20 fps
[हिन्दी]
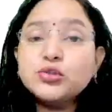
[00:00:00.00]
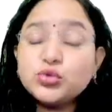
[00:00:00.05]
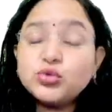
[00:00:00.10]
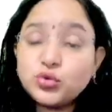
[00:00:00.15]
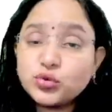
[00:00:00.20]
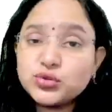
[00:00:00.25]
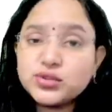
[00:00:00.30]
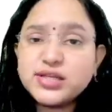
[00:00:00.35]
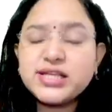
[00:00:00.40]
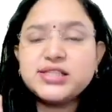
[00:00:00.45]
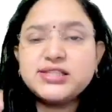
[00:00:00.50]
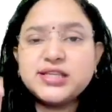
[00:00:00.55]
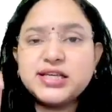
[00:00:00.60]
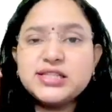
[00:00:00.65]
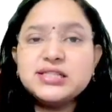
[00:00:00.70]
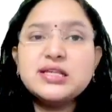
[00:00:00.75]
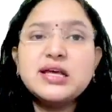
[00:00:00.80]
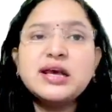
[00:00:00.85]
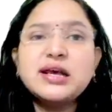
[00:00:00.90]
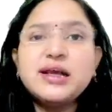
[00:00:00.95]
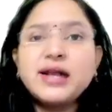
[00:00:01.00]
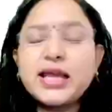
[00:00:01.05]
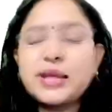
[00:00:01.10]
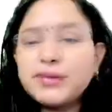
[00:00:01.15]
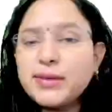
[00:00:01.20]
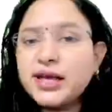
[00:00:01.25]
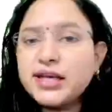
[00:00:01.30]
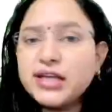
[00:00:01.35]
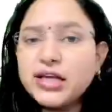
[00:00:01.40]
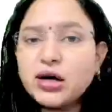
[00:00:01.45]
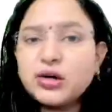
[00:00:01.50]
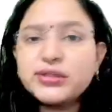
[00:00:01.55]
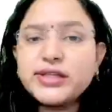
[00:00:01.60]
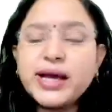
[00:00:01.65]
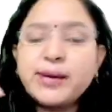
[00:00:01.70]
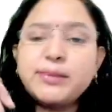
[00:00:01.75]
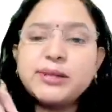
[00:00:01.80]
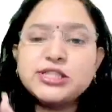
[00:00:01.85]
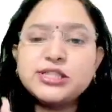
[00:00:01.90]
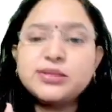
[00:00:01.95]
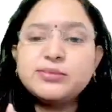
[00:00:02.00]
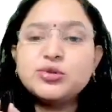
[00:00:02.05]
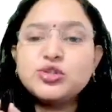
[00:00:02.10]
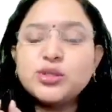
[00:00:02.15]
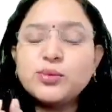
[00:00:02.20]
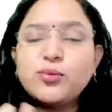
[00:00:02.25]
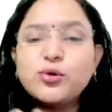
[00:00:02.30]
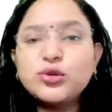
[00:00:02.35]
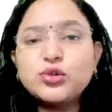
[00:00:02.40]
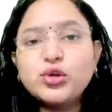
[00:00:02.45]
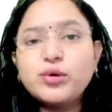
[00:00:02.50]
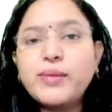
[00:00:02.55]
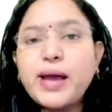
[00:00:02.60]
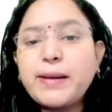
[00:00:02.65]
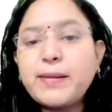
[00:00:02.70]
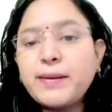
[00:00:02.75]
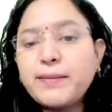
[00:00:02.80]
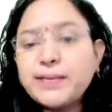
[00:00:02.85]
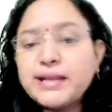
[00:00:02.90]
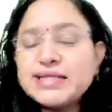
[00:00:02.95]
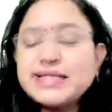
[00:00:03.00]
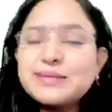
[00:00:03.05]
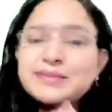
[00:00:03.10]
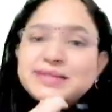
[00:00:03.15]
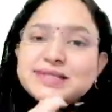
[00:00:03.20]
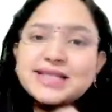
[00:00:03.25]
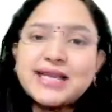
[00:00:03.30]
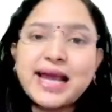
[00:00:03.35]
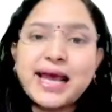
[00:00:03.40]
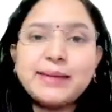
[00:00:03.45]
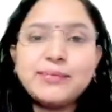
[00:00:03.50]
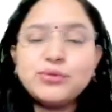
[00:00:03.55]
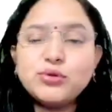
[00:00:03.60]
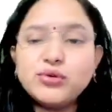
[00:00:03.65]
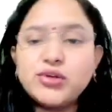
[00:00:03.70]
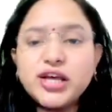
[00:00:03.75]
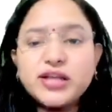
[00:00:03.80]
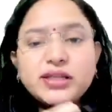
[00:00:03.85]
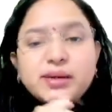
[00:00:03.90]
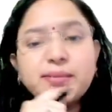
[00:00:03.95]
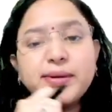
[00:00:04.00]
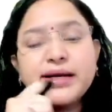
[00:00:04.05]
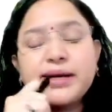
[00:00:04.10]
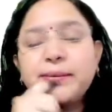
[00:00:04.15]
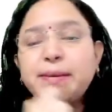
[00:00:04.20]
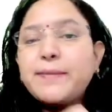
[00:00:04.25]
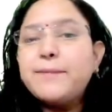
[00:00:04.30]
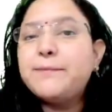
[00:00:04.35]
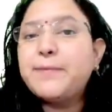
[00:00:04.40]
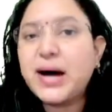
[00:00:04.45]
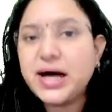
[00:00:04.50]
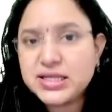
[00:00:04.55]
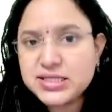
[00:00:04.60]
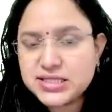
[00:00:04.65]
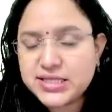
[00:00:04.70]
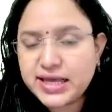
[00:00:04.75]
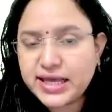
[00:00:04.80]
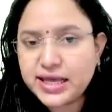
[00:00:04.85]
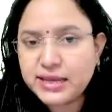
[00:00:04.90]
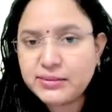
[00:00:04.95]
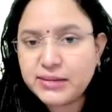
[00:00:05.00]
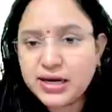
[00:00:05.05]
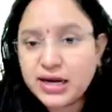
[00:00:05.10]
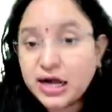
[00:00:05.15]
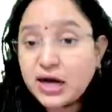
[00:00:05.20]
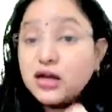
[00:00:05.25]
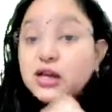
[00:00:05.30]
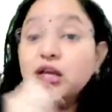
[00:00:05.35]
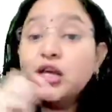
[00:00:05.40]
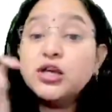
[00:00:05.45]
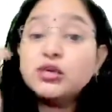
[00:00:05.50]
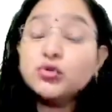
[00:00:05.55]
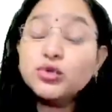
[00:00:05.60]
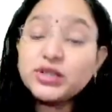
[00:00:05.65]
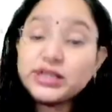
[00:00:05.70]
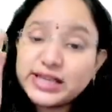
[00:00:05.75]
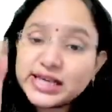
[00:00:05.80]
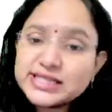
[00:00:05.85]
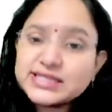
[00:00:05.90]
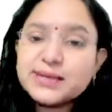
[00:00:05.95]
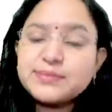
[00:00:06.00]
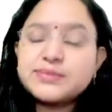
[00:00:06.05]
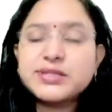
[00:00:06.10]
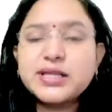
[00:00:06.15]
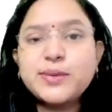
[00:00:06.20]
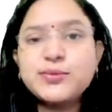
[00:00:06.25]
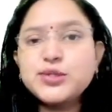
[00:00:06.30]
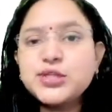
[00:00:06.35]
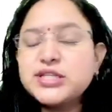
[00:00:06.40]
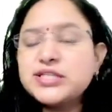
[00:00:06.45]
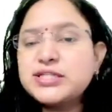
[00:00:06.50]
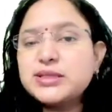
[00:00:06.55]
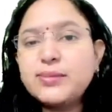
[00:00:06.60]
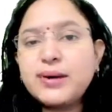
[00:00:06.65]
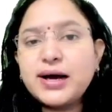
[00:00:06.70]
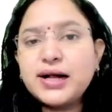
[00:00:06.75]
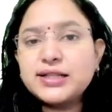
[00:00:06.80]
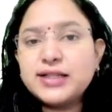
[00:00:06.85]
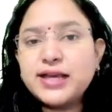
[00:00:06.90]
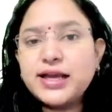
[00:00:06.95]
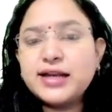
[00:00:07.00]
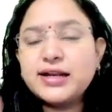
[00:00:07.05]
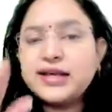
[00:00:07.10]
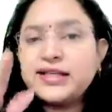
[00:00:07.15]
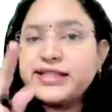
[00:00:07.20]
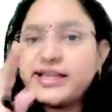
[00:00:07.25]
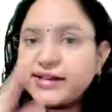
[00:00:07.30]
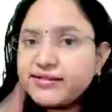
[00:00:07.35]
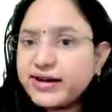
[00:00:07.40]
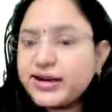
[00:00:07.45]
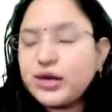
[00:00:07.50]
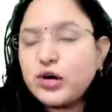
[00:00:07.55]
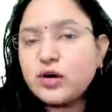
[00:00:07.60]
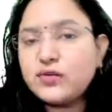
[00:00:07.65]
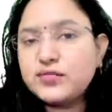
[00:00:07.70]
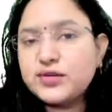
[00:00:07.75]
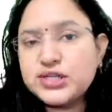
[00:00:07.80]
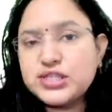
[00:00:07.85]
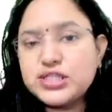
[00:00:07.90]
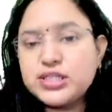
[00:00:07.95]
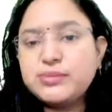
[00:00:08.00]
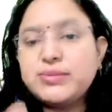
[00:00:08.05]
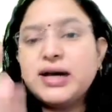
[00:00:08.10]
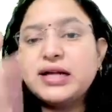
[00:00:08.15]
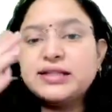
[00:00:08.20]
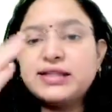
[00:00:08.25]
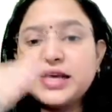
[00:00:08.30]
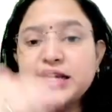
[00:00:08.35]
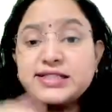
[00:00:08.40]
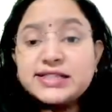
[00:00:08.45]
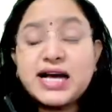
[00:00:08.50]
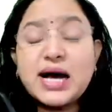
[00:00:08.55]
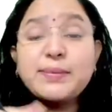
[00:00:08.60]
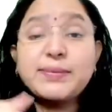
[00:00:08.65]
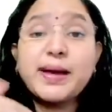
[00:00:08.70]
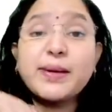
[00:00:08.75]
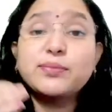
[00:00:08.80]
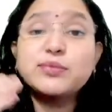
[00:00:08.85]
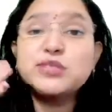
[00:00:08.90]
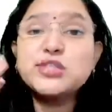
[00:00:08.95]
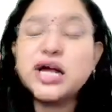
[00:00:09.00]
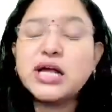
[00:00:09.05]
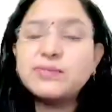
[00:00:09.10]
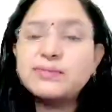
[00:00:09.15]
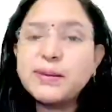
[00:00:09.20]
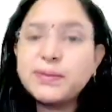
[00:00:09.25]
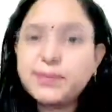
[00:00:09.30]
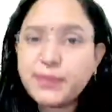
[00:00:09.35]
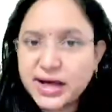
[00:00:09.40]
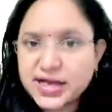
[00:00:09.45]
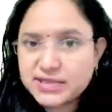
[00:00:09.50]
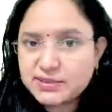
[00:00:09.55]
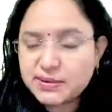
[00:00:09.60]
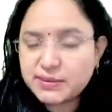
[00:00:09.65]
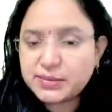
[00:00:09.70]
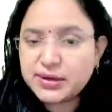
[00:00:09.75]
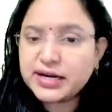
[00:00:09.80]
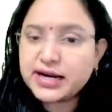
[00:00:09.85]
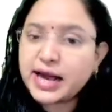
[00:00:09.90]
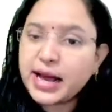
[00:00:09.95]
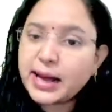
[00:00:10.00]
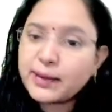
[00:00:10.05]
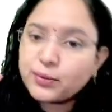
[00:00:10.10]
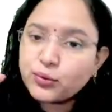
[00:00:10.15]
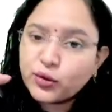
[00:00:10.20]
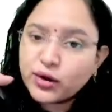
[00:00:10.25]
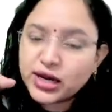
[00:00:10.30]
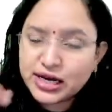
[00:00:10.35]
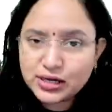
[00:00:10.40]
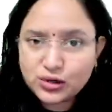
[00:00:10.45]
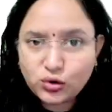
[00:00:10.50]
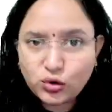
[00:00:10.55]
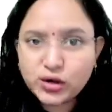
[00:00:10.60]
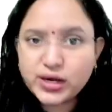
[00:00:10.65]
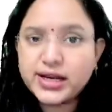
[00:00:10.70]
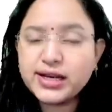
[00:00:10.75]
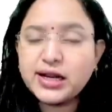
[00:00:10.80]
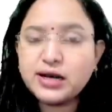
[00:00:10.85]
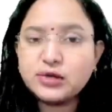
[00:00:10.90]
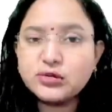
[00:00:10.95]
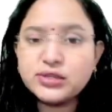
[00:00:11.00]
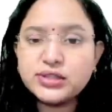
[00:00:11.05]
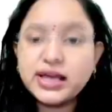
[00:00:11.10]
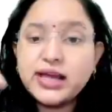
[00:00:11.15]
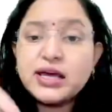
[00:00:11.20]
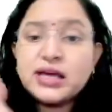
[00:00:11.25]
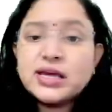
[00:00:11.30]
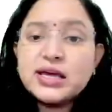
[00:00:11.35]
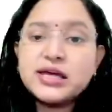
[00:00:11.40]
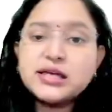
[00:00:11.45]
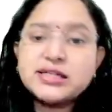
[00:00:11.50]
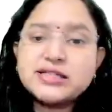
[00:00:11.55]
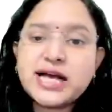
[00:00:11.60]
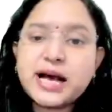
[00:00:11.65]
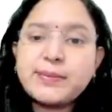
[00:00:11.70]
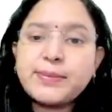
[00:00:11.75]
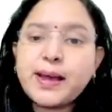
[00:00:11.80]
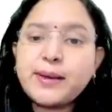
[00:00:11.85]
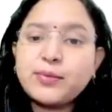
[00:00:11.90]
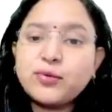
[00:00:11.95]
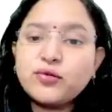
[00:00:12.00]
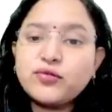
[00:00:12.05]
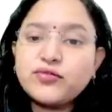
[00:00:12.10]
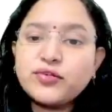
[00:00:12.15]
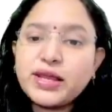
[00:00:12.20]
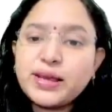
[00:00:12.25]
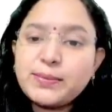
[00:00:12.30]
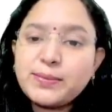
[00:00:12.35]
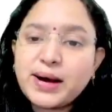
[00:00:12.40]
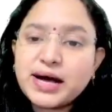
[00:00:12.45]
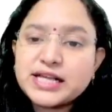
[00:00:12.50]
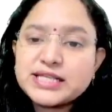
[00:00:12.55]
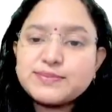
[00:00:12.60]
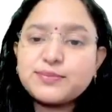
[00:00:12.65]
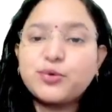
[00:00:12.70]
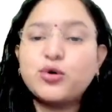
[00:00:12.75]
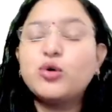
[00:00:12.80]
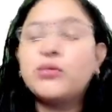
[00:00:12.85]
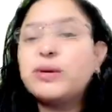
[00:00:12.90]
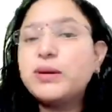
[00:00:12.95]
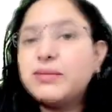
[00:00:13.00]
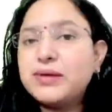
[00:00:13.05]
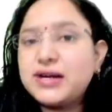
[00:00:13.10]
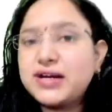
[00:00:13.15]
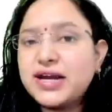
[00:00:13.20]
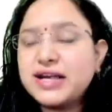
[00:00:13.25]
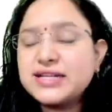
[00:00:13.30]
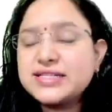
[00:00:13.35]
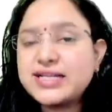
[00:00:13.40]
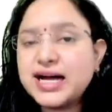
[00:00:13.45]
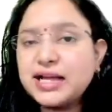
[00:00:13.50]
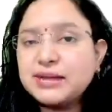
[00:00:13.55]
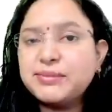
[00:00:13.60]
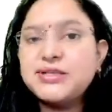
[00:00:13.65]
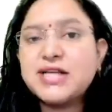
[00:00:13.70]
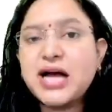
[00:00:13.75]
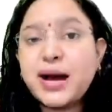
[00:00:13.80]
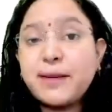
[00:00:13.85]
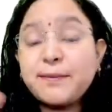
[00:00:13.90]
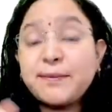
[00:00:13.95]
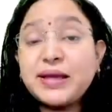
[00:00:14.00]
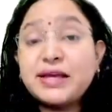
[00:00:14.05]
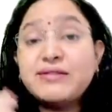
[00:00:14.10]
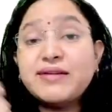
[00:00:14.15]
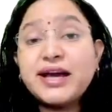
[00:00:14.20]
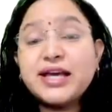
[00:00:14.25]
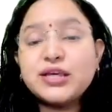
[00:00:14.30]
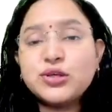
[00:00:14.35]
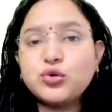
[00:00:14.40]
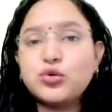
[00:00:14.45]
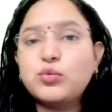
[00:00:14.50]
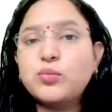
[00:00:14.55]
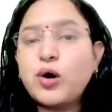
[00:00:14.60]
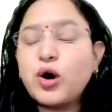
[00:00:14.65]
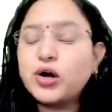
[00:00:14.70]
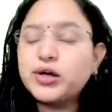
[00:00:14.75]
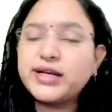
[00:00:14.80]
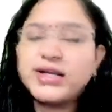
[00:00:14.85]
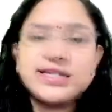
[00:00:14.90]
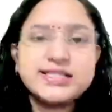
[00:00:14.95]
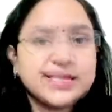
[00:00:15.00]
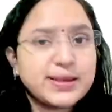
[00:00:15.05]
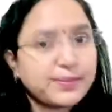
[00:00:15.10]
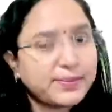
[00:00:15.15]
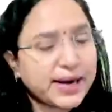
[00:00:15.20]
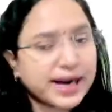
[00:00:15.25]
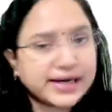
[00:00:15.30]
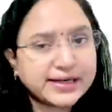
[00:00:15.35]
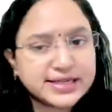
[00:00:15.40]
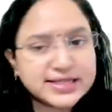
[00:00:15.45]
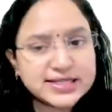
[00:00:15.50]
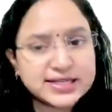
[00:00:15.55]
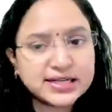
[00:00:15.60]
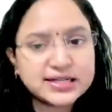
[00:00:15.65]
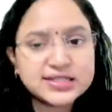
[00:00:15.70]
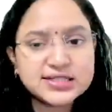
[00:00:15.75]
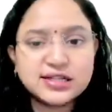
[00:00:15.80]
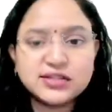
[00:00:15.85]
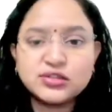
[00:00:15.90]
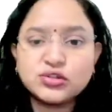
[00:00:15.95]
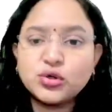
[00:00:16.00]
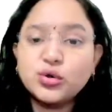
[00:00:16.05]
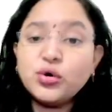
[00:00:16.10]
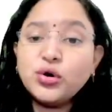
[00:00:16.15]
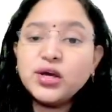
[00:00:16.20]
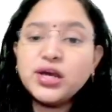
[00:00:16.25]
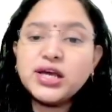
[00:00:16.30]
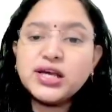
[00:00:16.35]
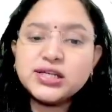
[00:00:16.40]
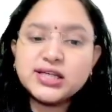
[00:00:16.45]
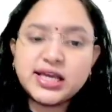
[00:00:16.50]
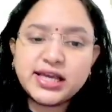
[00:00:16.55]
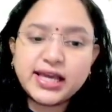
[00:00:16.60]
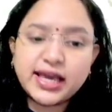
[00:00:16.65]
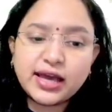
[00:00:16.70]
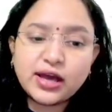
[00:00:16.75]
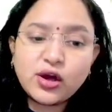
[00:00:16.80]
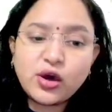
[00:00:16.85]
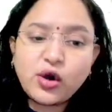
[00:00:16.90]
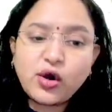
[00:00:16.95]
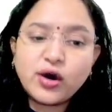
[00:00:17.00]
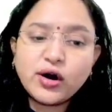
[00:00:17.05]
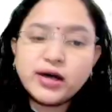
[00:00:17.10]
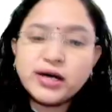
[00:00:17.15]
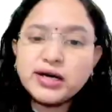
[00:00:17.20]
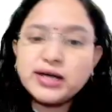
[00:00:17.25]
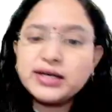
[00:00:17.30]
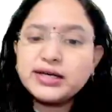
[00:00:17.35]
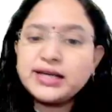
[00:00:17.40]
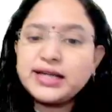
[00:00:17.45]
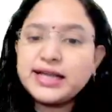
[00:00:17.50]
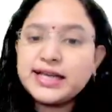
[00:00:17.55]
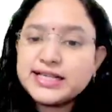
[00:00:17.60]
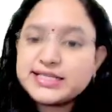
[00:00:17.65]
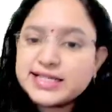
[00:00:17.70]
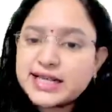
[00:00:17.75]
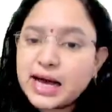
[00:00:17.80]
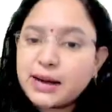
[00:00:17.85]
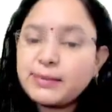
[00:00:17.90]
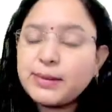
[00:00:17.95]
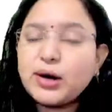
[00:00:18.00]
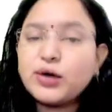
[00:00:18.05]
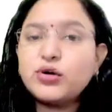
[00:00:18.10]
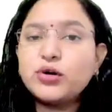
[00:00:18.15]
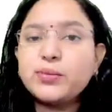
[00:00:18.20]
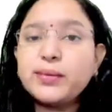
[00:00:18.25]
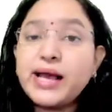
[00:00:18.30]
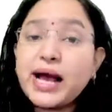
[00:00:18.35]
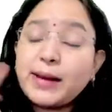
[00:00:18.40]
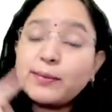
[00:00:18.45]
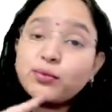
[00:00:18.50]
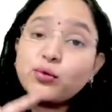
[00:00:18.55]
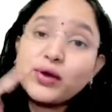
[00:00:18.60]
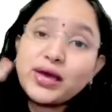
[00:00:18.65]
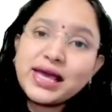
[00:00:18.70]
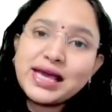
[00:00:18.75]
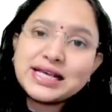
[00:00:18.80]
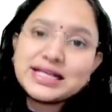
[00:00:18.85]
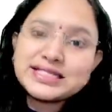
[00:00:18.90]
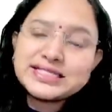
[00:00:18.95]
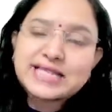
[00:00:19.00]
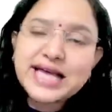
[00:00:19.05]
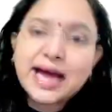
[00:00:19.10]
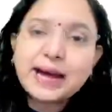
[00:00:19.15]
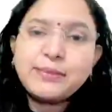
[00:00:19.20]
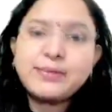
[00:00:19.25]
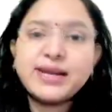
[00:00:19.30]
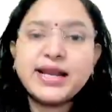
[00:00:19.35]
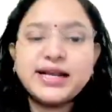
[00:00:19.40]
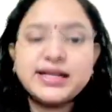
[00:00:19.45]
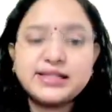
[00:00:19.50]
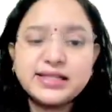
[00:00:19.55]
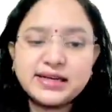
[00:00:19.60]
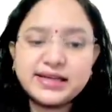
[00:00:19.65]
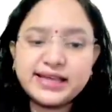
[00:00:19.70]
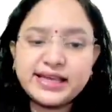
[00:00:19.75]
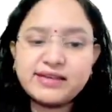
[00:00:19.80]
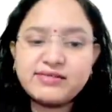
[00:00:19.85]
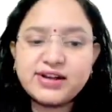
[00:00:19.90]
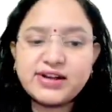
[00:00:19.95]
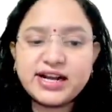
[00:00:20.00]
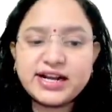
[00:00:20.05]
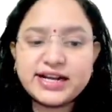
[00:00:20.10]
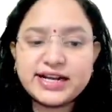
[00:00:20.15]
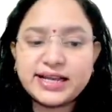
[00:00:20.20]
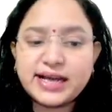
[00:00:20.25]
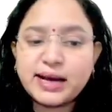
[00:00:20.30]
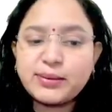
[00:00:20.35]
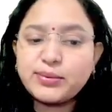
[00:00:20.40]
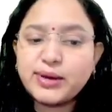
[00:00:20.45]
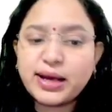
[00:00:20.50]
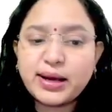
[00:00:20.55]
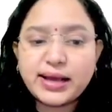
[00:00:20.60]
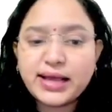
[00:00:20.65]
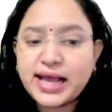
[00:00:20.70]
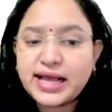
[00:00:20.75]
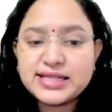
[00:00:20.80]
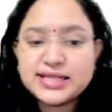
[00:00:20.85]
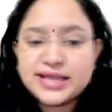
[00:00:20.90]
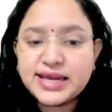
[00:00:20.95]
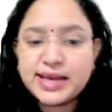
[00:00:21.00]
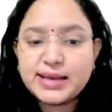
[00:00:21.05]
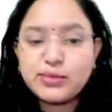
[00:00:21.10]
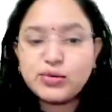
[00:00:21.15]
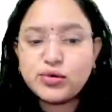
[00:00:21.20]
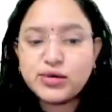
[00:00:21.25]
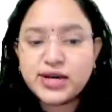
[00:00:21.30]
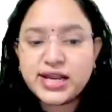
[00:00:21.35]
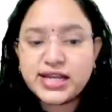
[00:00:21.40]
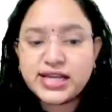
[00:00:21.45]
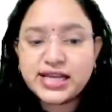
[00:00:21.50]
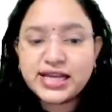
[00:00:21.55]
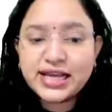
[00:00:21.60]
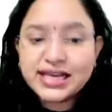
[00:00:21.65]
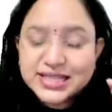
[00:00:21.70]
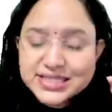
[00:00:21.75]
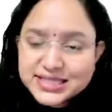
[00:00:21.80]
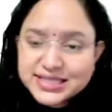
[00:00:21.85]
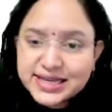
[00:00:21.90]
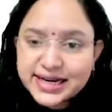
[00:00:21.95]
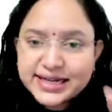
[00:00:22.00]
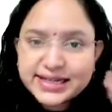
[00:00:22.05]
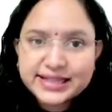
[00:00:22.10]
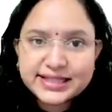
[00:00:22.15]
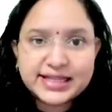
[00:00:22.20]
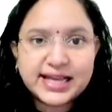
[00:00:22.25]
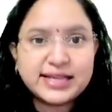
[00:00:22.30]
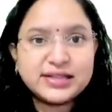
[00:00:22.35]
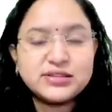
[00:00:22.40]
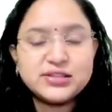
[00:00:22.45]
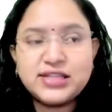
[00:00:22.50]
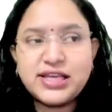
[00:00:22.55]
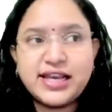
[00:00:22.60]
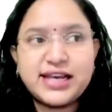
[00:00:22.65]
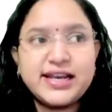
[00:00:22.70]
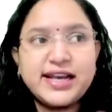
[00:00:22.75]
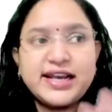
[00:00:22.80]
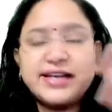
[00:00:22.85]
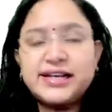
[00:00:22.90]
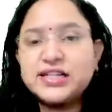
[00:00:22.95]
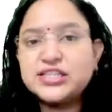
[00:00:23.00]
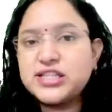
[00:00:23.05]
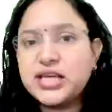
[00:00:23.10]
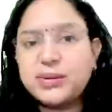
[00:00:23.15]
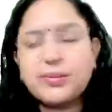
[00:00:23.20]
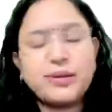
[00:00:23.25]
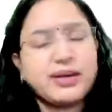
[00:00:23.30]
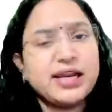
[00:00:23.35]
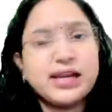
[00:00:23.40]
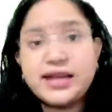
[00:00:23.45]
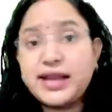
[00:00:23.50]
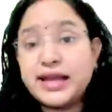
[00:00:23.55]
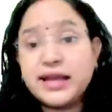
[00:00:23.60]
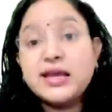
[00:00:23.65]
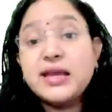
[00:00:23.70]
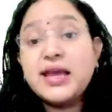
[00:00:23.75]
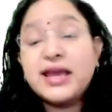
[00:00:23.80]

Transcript: दूसरी चीज़ कई बार क्या होता है बच्चे मुझे बोलते हो मैम हमने सब्सक्राइब तो किया था बट हमें पास नहीं मिला तो ये सब्सक्रिप्शन जब आते हैं ना ये वाले ऑफर्स जब आते हैं जहाँ पर आपको साथ में पास भी मिल रहा है आपको इनको लेना होता है जहाँ पर आपको फ्री पास प्रो भी मिल रहा है साथ में जहाँ पी वाई क्यू मॉक टेस्ट सब प्रैक्टिस कर सकते हो ठीक है और इस अमाउंट में आपको एग्जाम डेट तक की वैलिडिटी का आप ऐसा नहीं बोल रहे हैं कि इस डेट या ये डेट या छः महीने नहीं